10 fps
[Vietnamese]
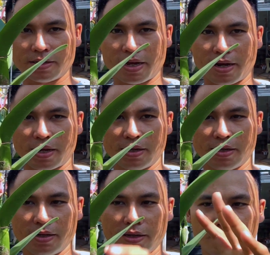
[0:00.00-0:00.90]
Đây nè,
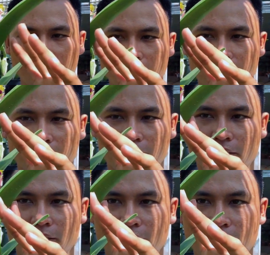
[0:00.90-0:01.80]
cỡ này
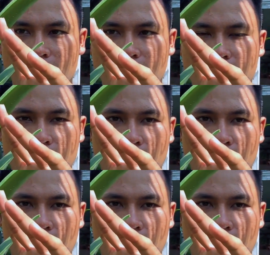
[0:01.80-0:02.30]
nó